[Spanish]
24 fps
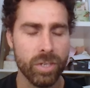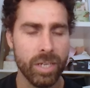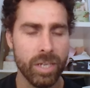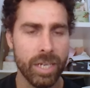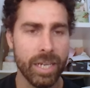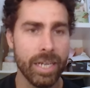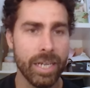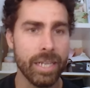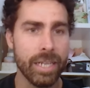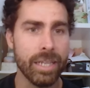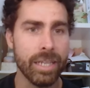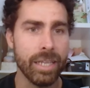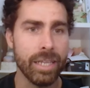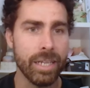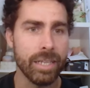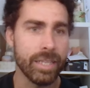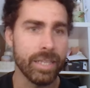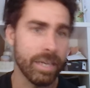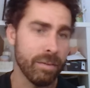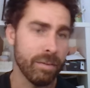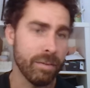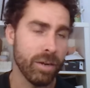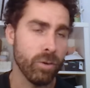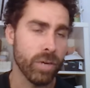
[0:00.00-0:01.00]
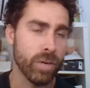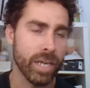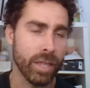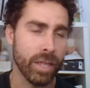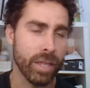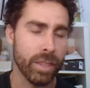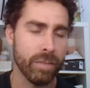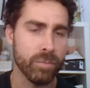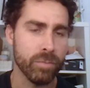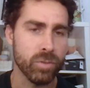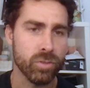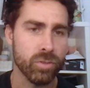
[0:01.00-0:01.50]
el, trabajo que
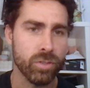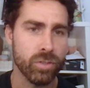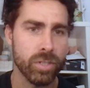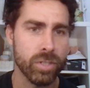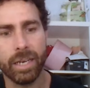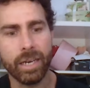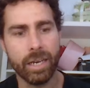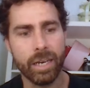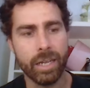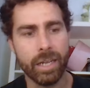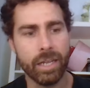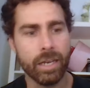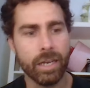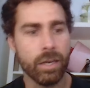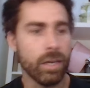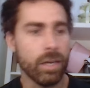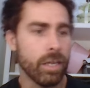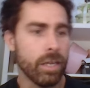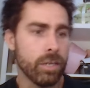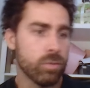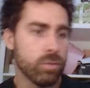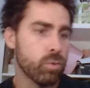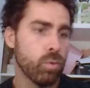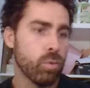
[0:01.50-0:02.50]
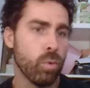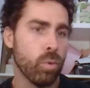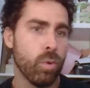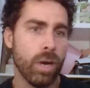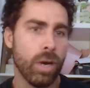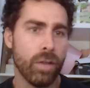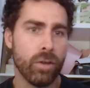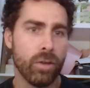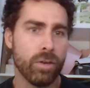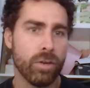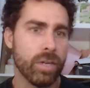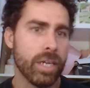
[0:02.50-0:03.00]
hacemos. es un
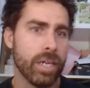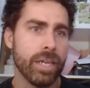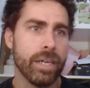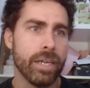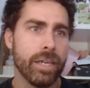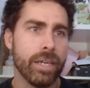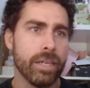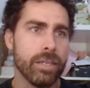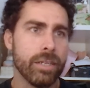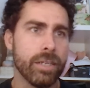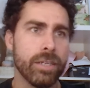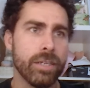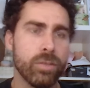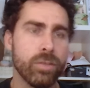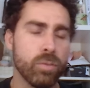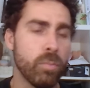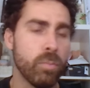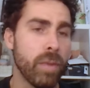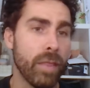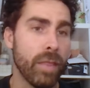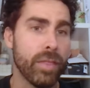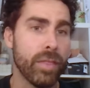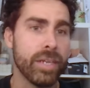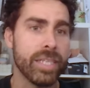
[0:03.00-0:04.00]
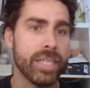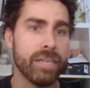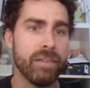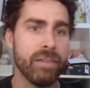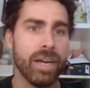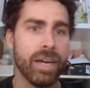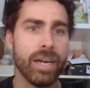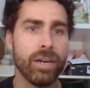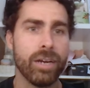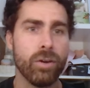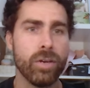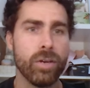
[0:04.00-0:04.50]
jugador que es un placer
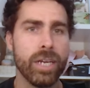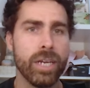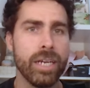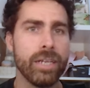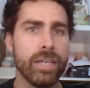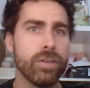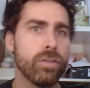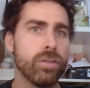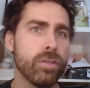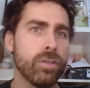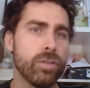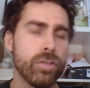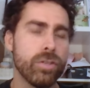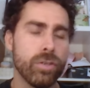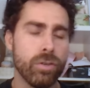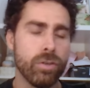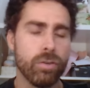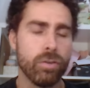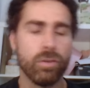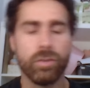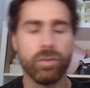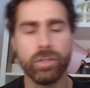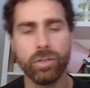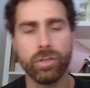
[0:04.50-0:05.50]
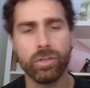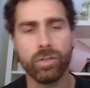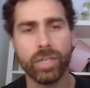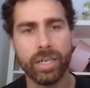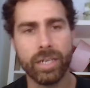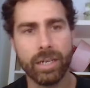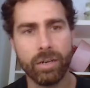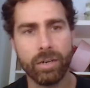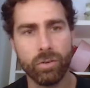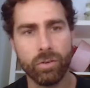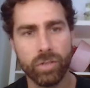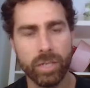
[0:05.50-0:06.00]
trabajar con él y,
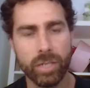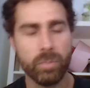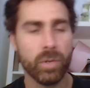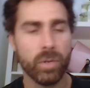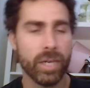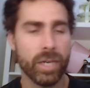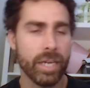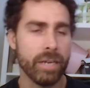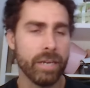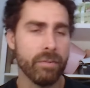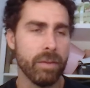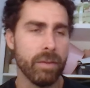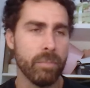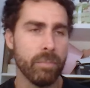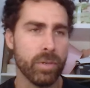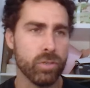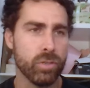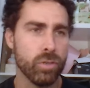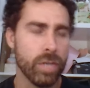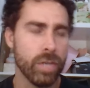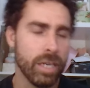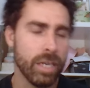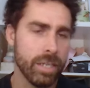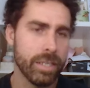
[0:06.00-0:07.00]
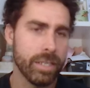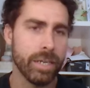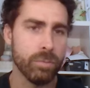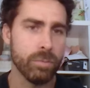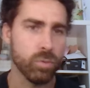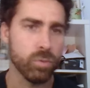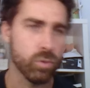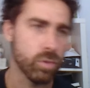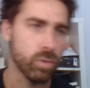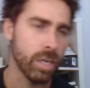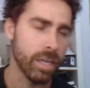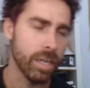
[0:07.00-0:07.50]
otra cosa porque a nivel personal tenemos
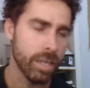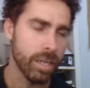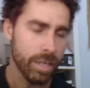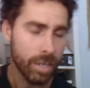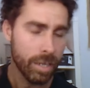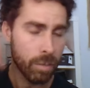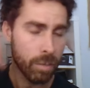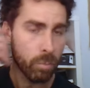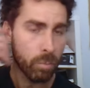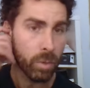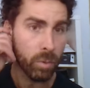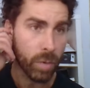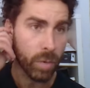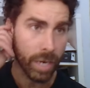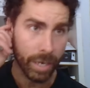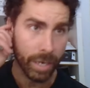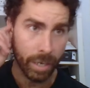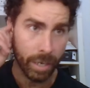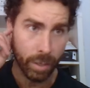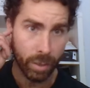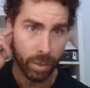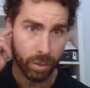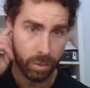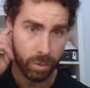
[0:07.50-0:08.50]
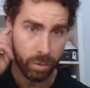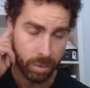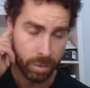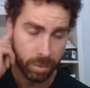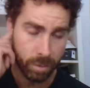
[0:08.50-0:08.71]
una muy buena relación.